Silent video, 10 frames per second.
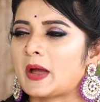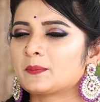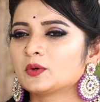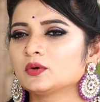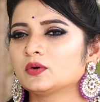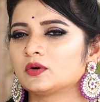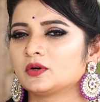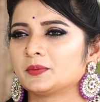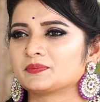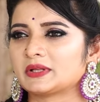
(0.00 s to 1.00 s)
అప్పుడు
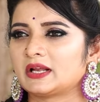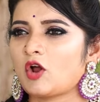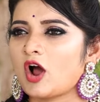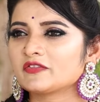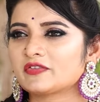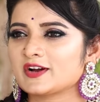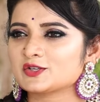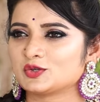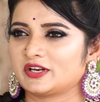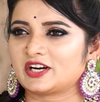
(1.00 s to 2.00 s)
లాంగ్
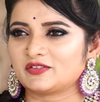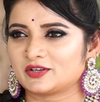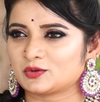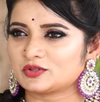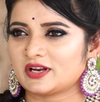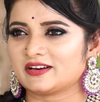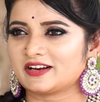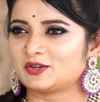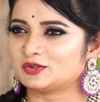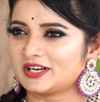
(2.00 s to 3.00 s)
ఫ్రాక్స్ ఉంటాయి ఇక్కడ వరకు
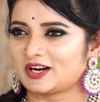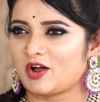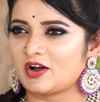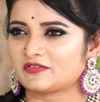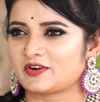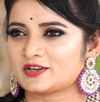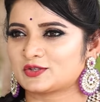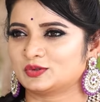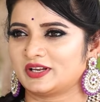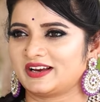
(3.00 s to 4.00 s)
సన్నగా ఉండి ఇక్కడ లాంగ్
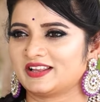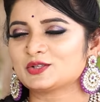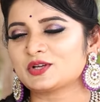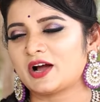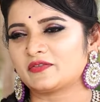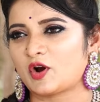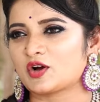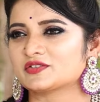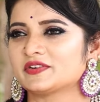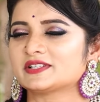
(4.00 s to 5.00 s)
ఫ్రాక్స్ ఉంటాయి కదా సో ఆ
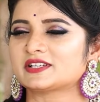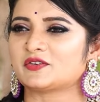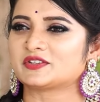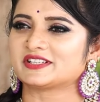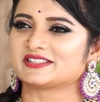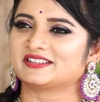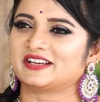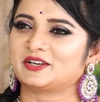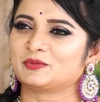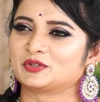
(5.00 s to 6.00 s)
ఫ్రాక్స్ వేసి కవర్
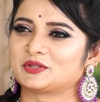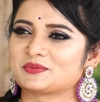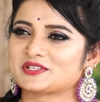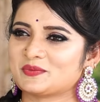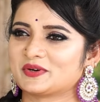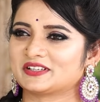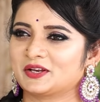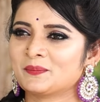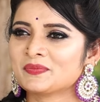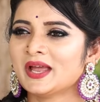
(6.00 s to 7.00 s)
చేసేదాన్ని మొత్తం స్టమక్ ని